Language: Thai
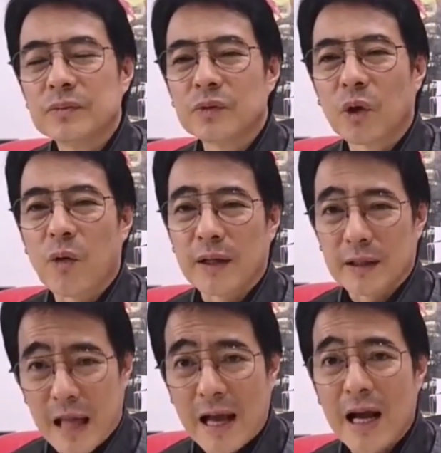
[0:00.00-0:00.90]
จนกว่าจะ
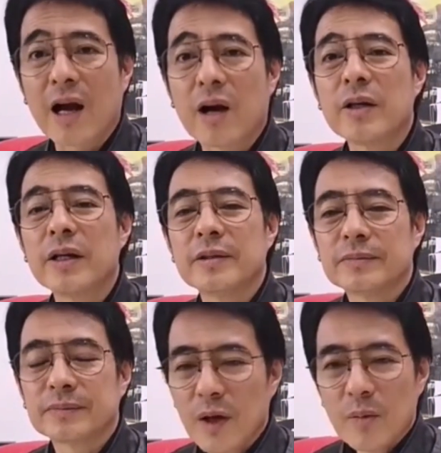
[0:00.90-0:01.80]
ตายคาเก้าอี้
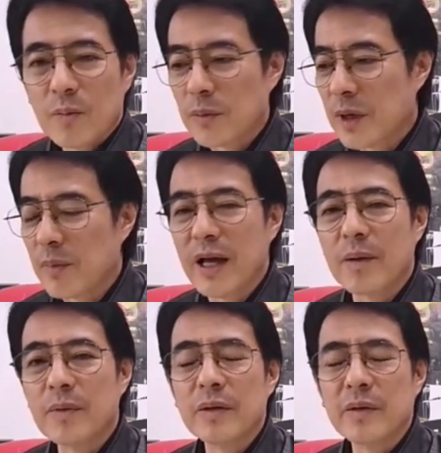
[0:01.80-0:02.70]
ผมยังไม่เห็น
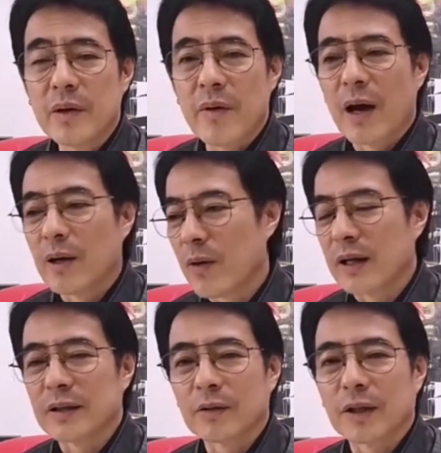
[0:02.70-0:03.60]
มีวี่แววเลยว่า
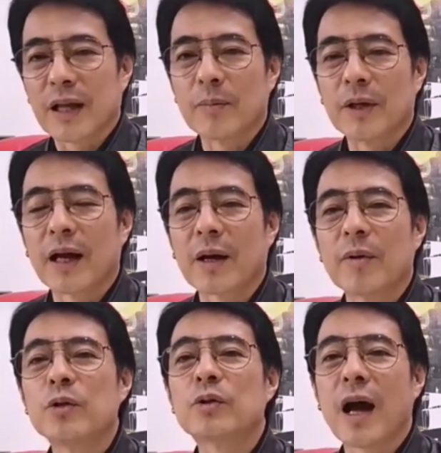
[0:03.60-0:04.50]
เราจะทำยังไงกับป
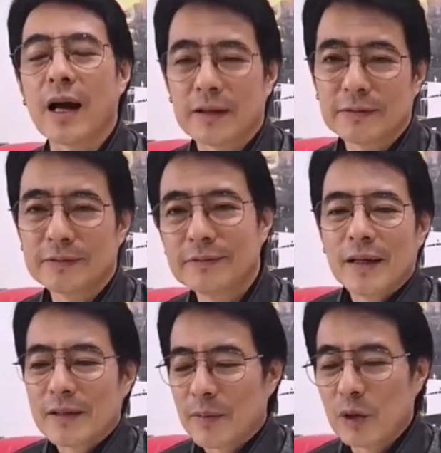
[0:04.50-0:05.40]
ระยุทธ์ได้
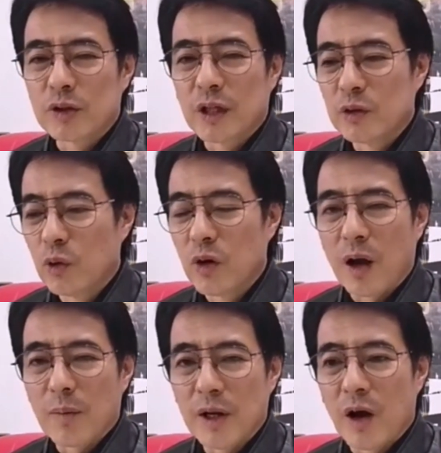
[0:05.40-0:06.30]
ประยุทธ์จะอยู่รอ
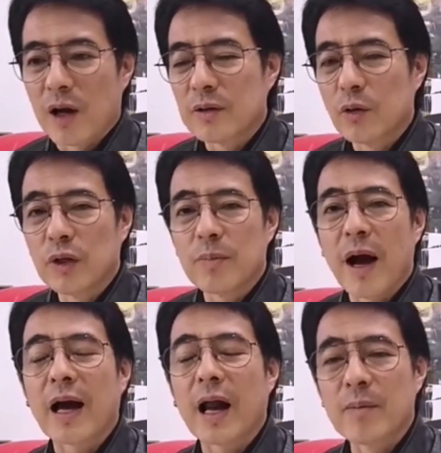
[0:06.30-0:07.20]
ดไม่รอดอยู่ที่พรร
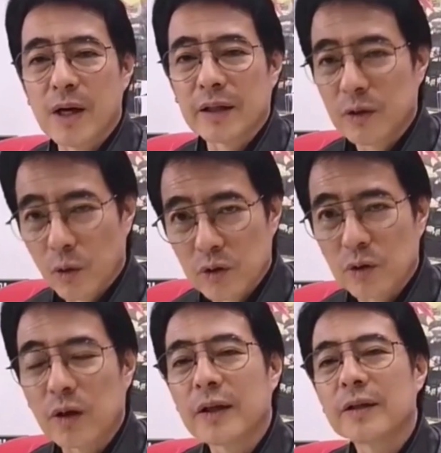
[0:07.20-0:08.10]
คการเมืองที่หนุนอยู่
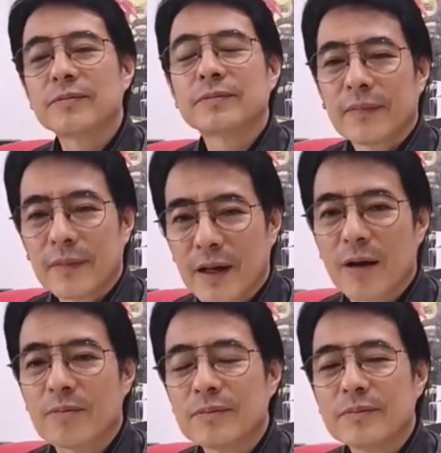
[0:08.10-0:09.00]
ตอนนี้นะค
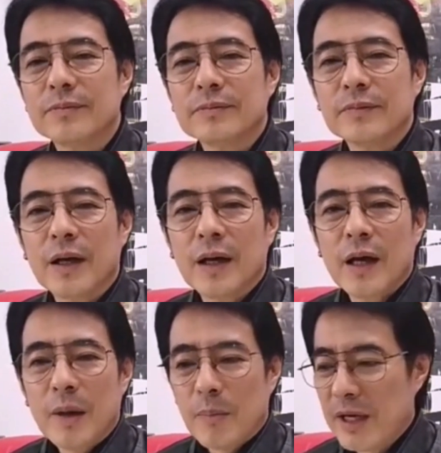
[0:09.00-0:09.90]
รับ
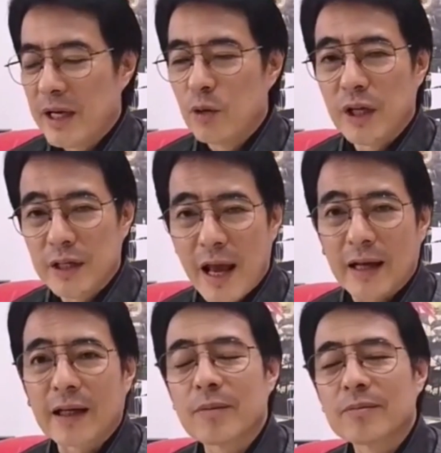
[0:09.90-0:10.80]
ไม่ได้อยู่ที่เด็ก
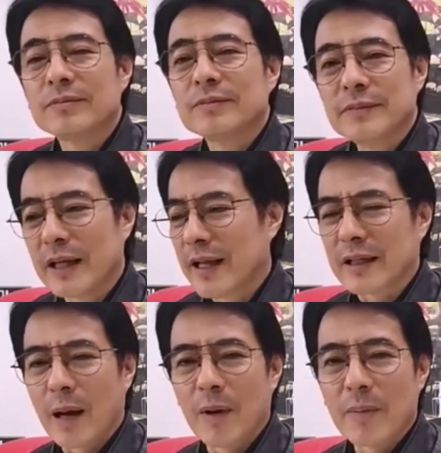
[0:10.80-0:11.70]
นะครับเด็
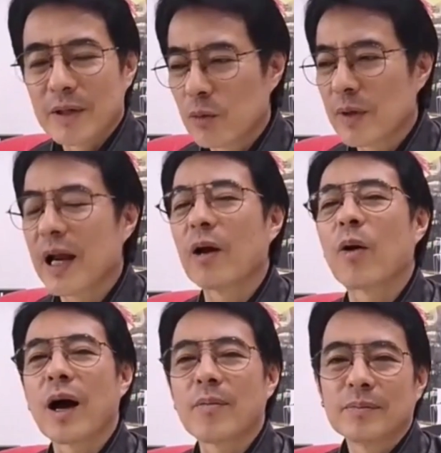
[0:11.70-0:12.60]
กๆทำอะไรประยุทธ์ไม่ได้หรอกครับ